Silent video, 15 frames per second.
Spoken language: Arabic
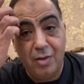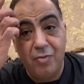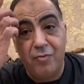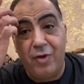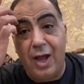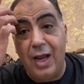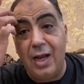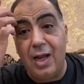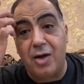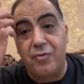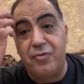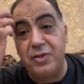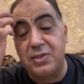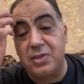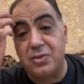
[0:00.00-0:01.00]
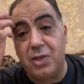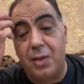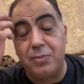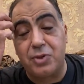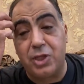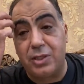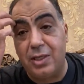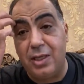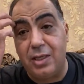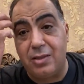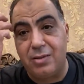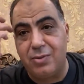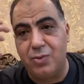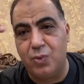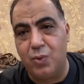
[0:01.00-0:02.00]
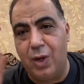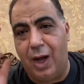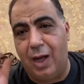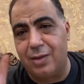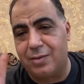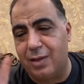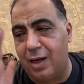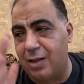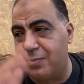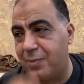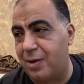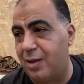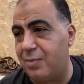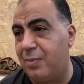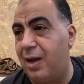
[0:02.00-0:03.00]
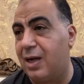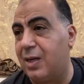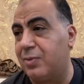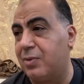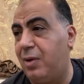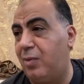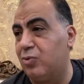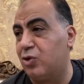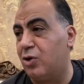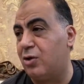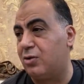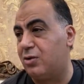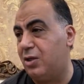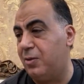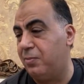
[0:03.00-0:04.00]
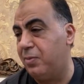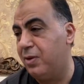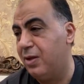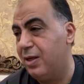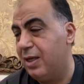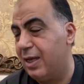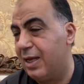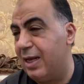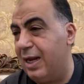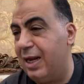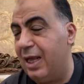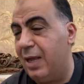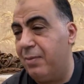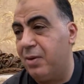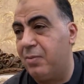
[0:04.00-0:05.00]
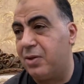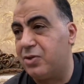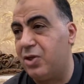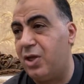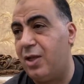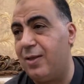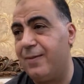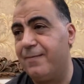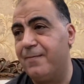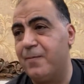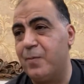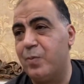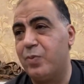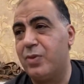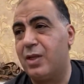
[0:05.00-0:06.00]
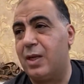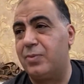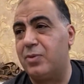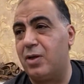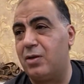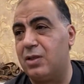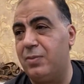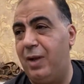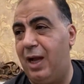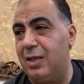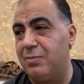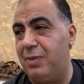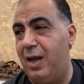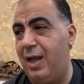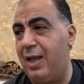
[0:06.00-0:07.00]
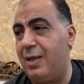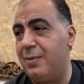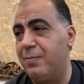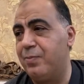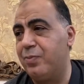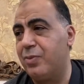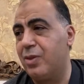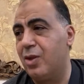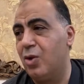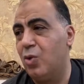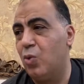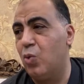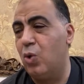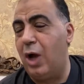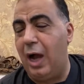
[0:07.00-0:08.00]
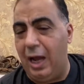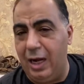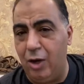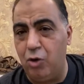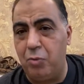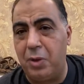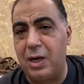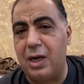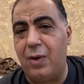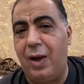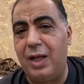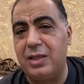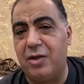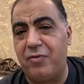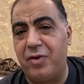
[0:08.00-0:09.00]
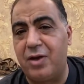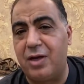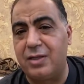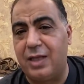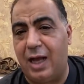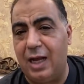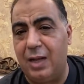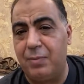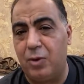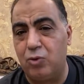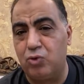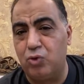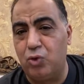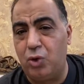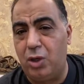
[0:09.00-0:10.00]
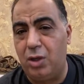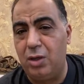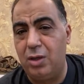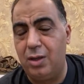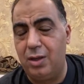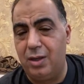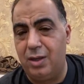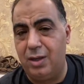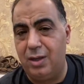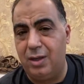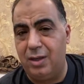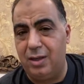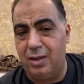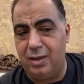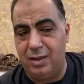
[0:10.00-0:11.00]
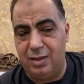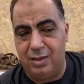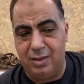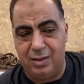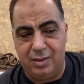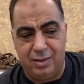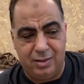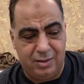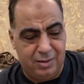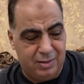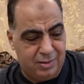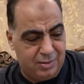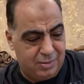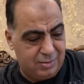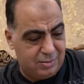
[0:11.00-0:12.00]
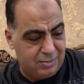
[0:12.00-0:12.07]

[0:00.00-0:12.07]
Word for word: فايلر في صدام شديد وقعد ثلاث مرات مع كابتن محمود الخطيب خلال الايام الماضيه كابتن الخطيب قعد معاه واعلنوا مره واحده فقط على موضوع آه، آه،